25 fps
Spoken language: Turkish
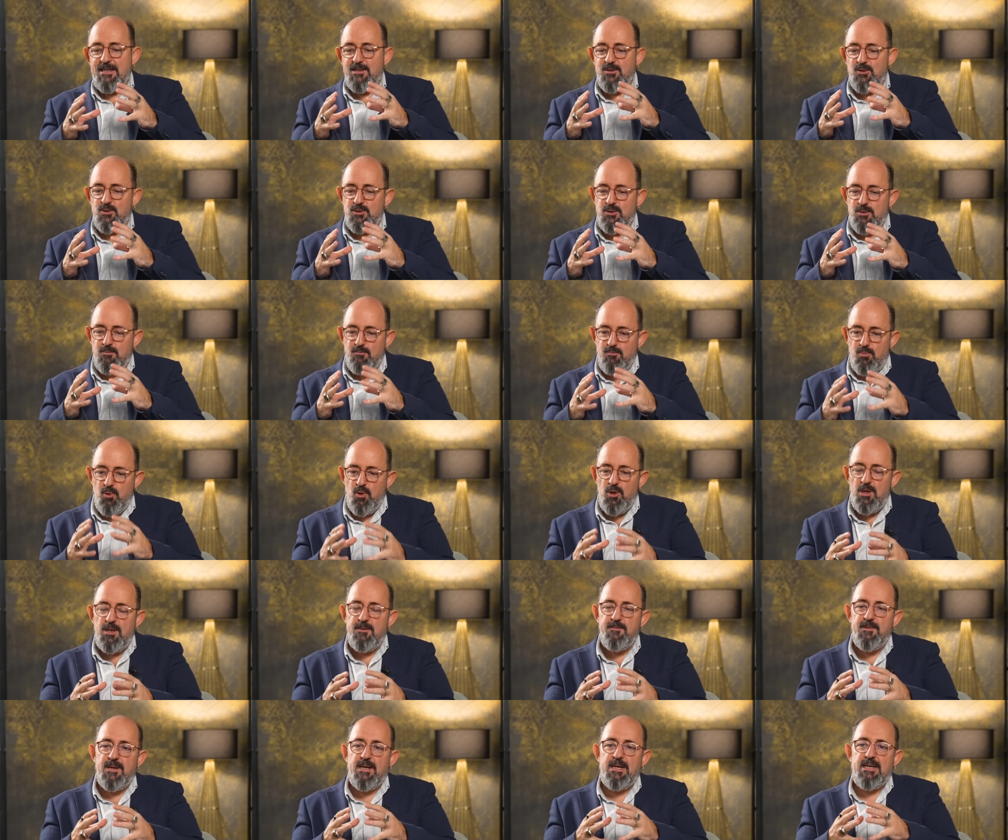Dolayısıyla
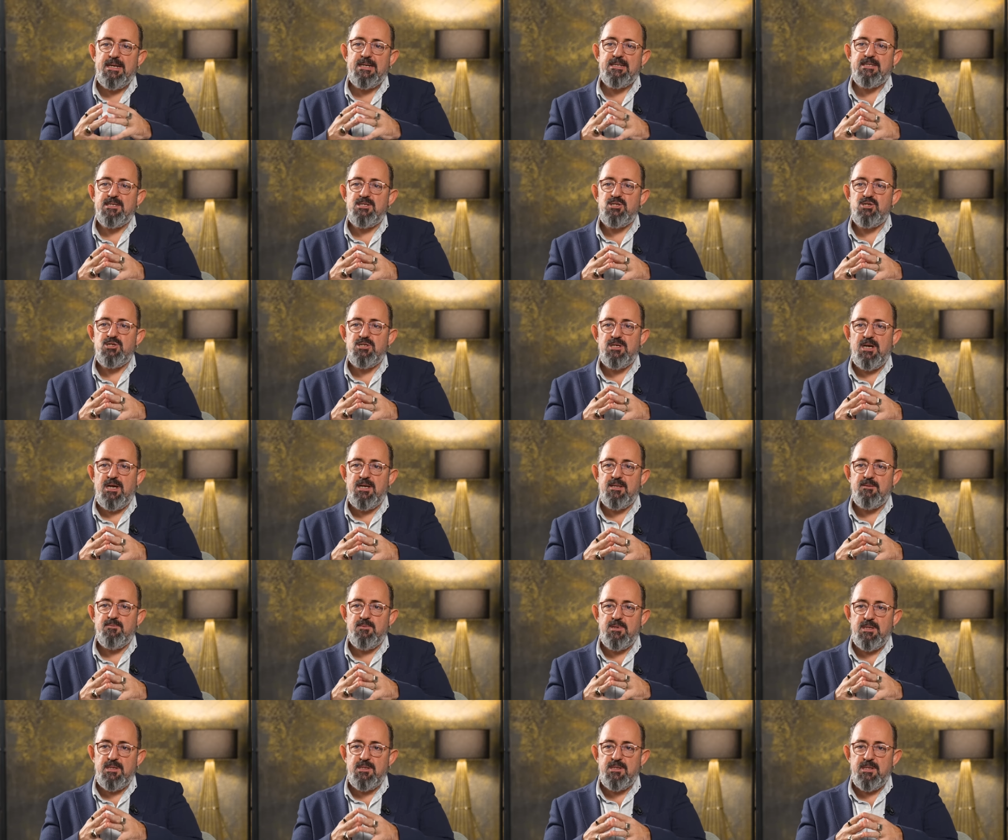böyle bir hayatı inşa
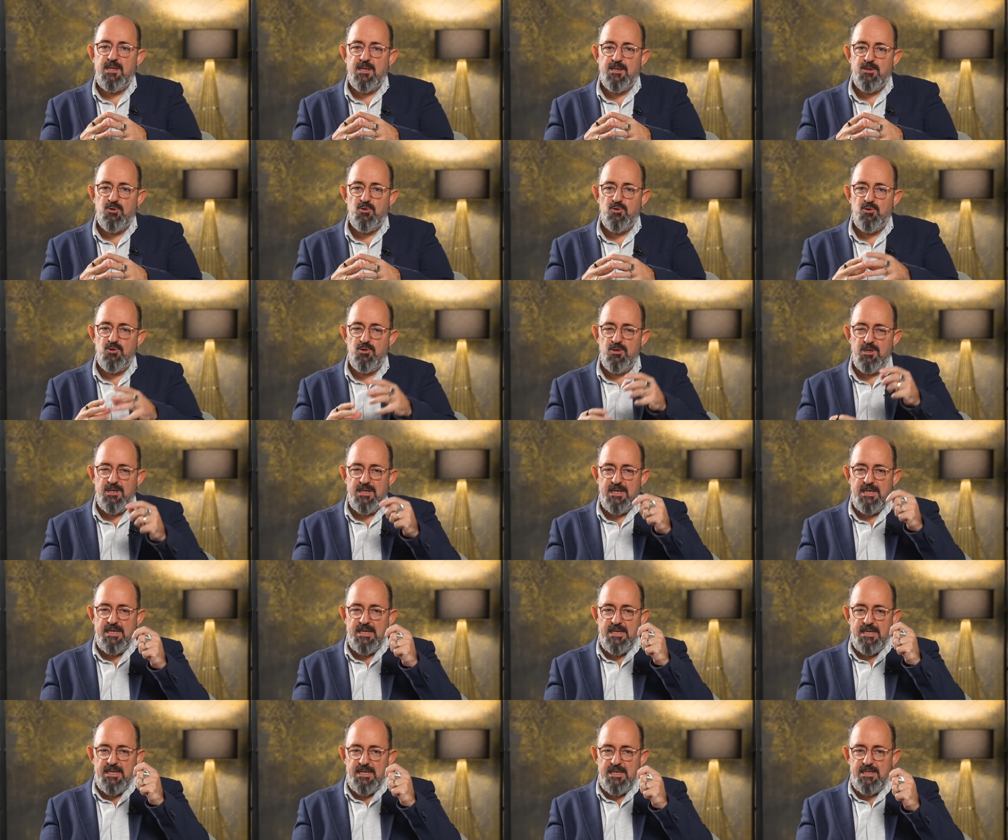etmenin tek yolu
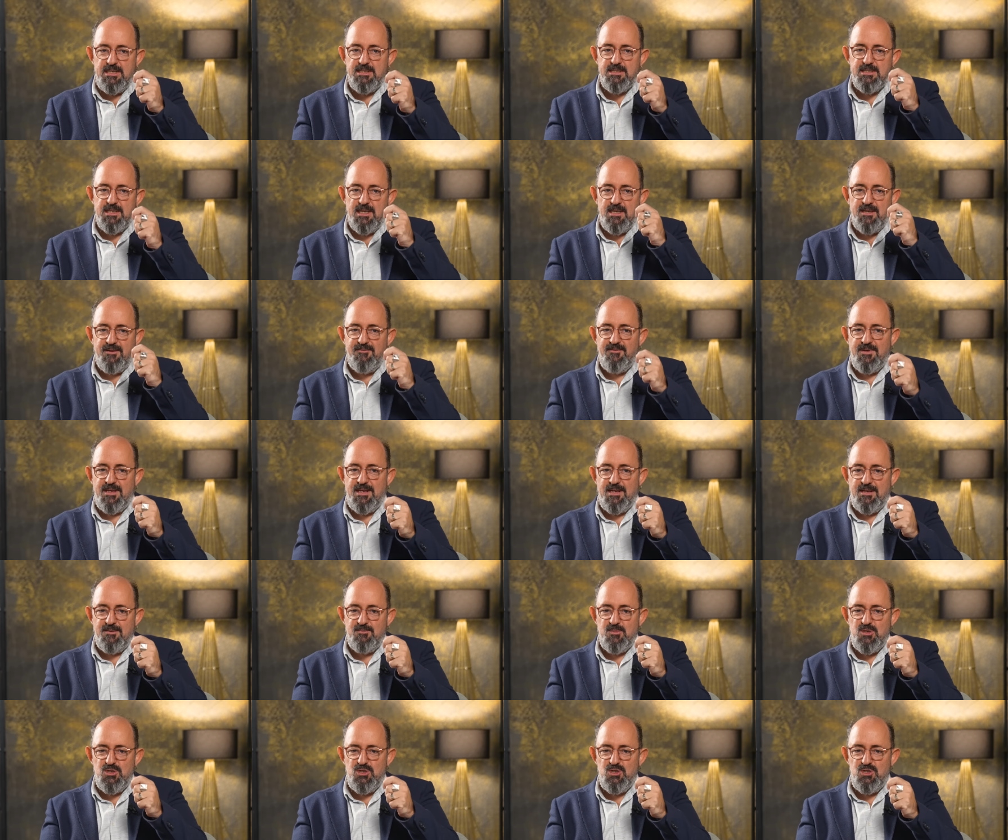insana
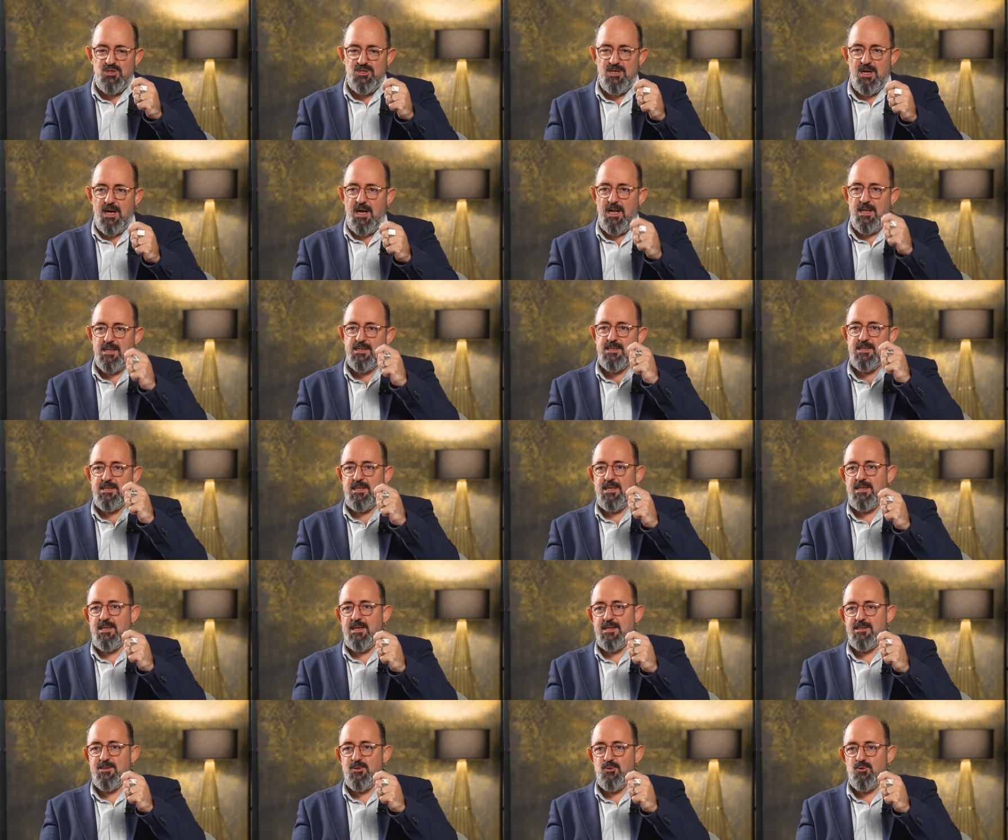verilmiş altın
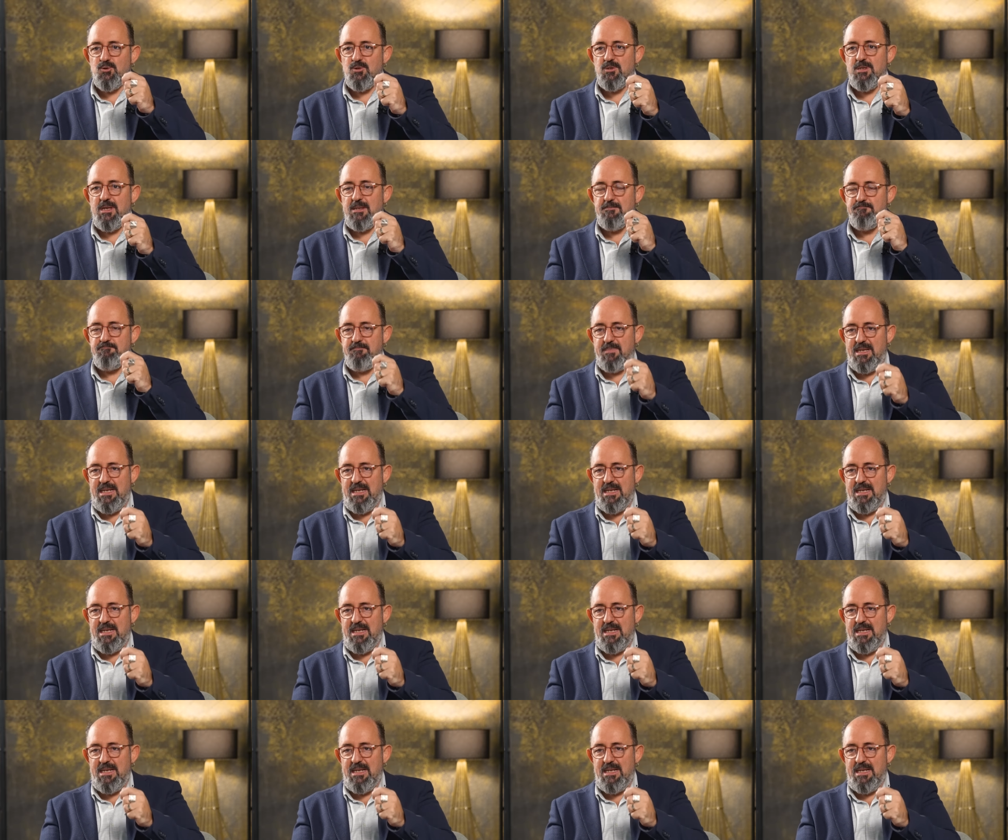anahtar olan